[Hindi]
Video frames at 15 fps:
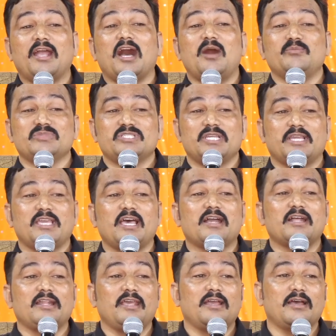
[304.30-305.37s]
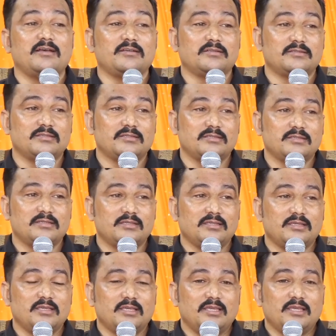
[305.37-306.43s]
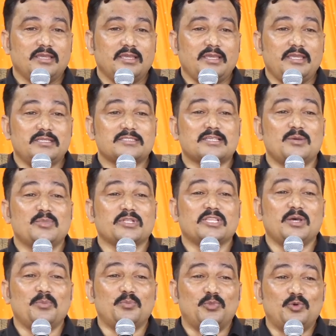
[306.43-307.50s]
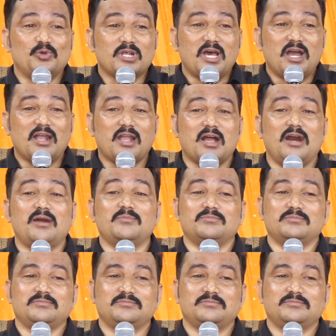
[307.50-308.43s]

काम से क्या करेगा इसका मतलब बुरा काम